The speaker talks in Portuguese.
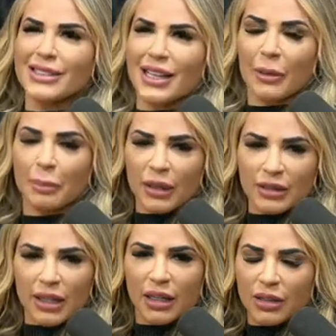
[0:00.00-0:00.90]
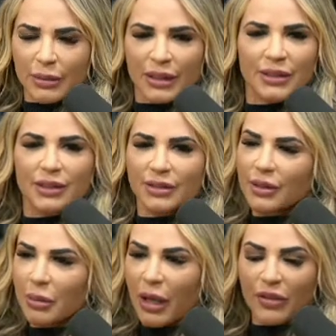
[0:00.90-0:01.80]
Já era para ele ter ido, mas
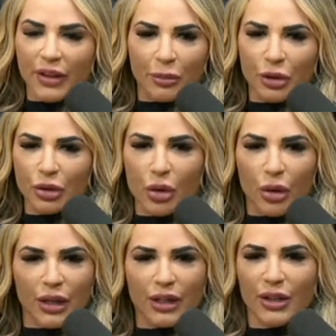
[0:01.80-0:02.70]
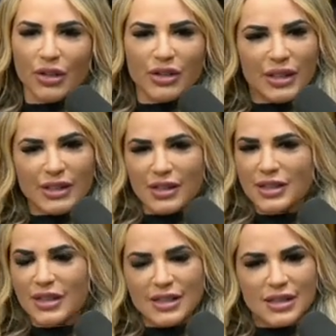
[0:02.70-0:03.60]
minha vida é muito corrida, eu
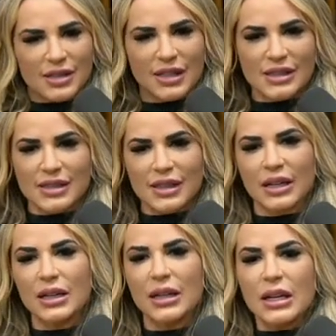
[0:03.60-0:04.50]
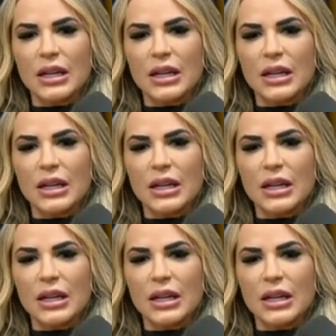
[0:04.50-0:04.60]
esqueci, esqueci, esquecia.